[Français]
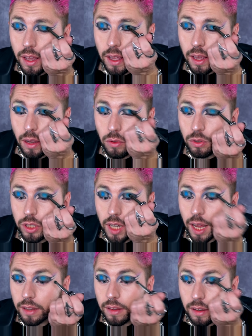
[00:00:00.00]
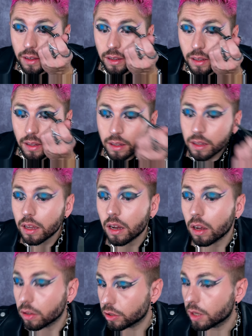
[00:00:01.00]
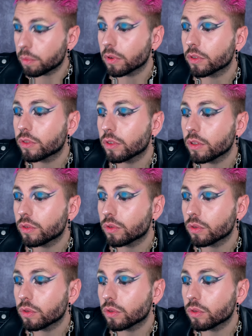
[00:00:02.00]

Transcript: et le jade. Alors déjà, pour l'instant, il se